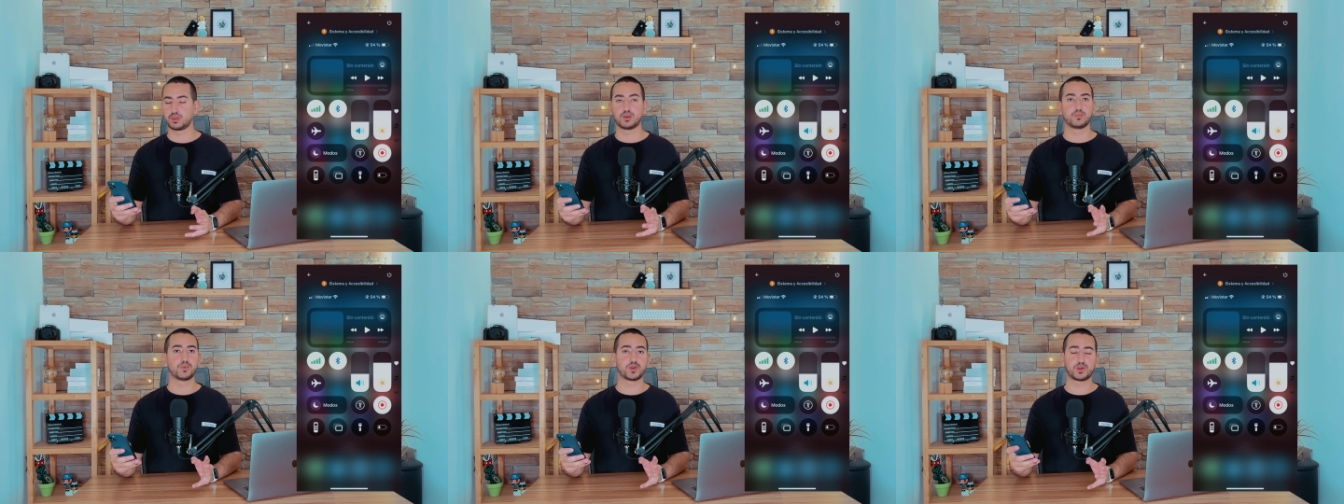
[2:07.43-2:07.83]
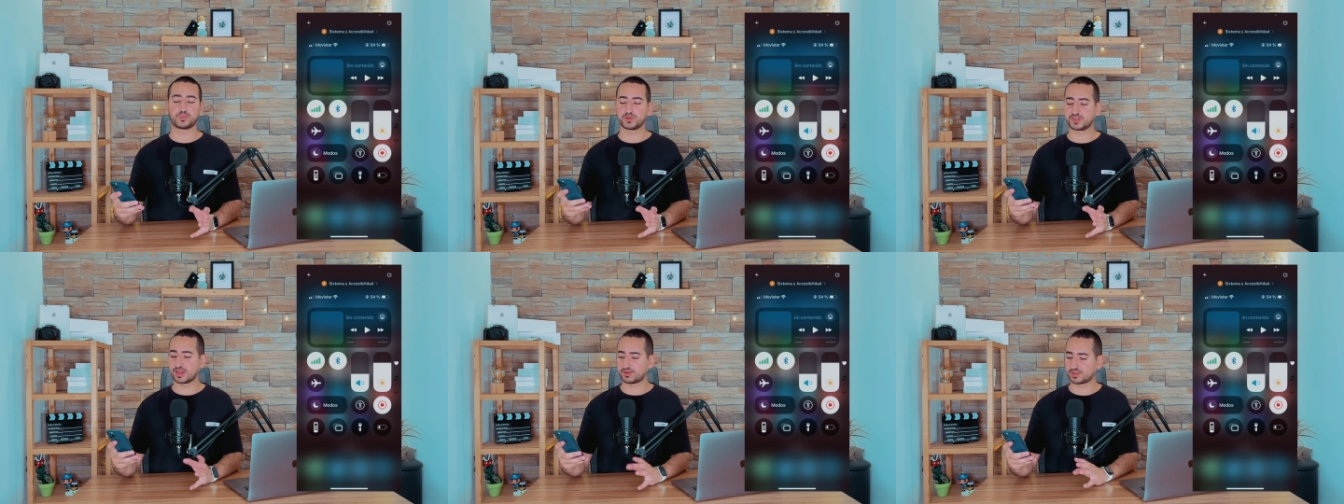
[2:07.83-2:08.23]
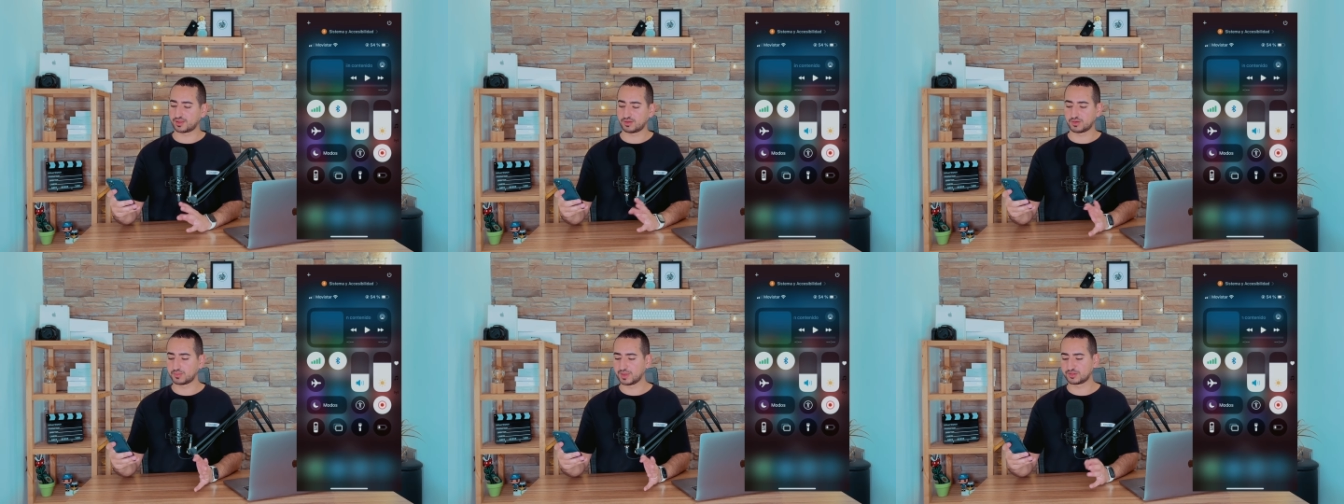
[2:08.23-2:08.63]
Bueno, pues ya lo
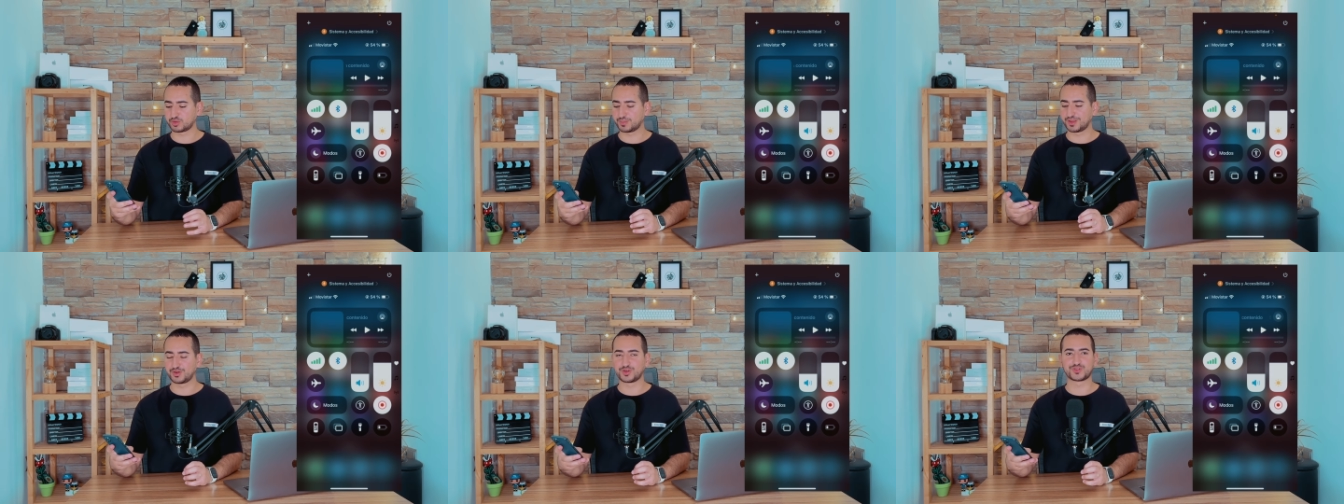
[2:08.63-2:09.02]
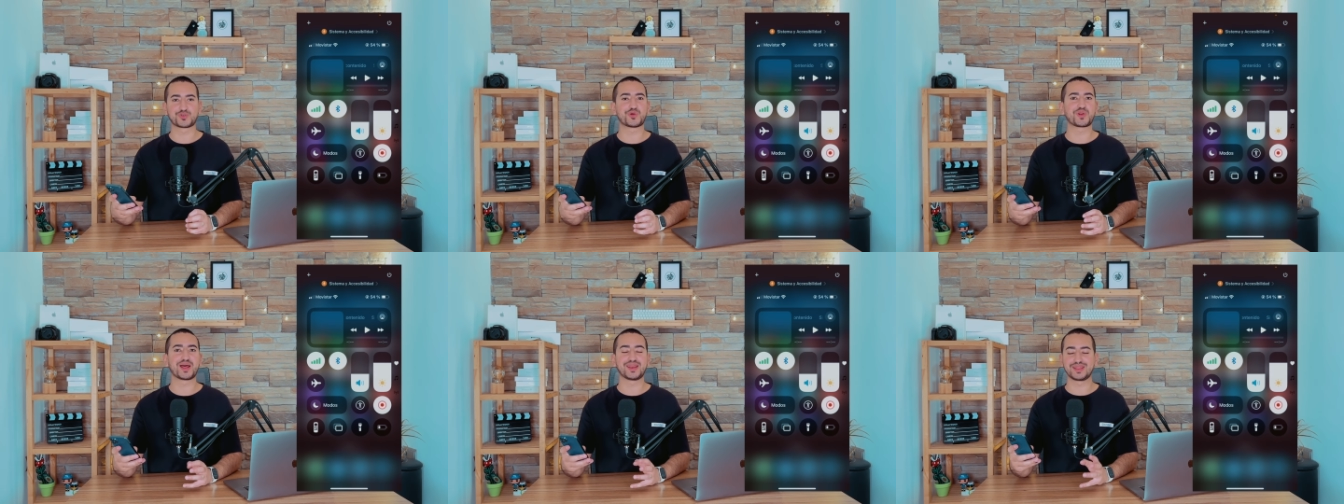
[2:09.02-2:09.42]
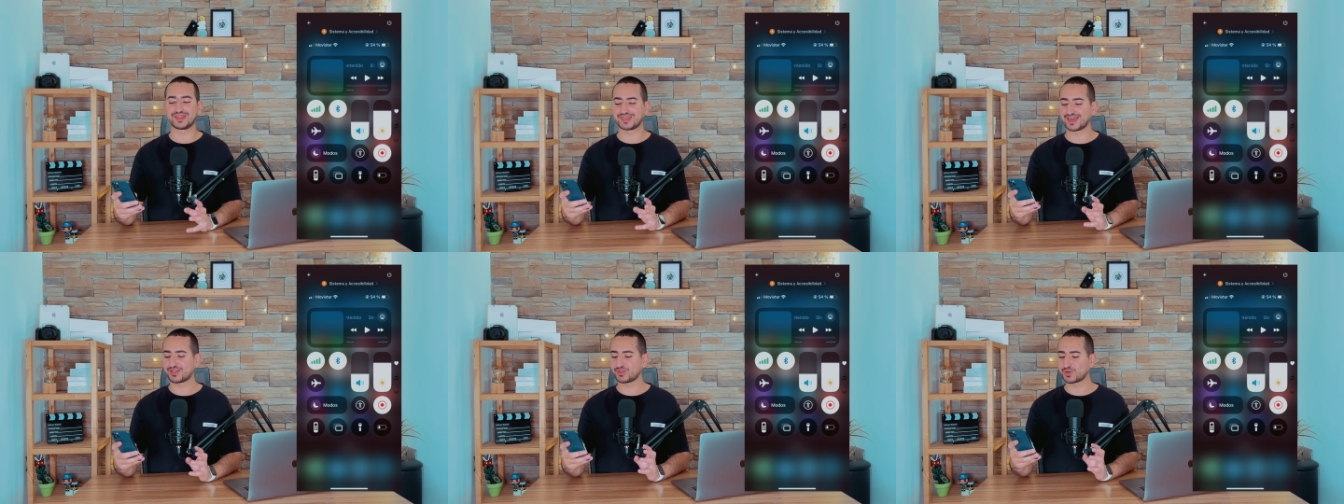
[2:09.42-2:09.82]
tengo más o menos
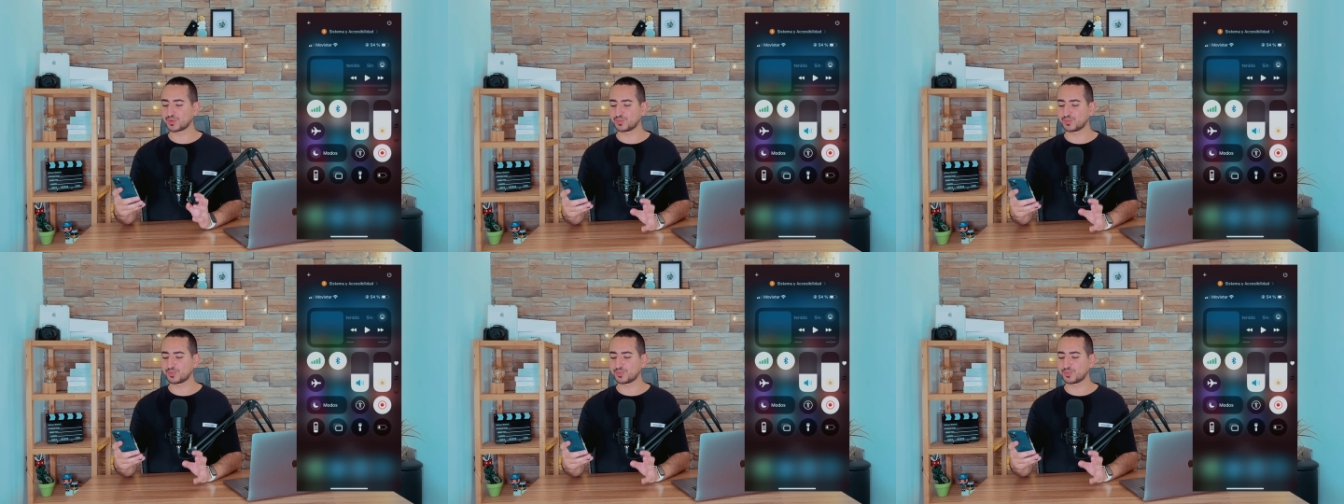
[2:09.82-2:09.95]
organizado.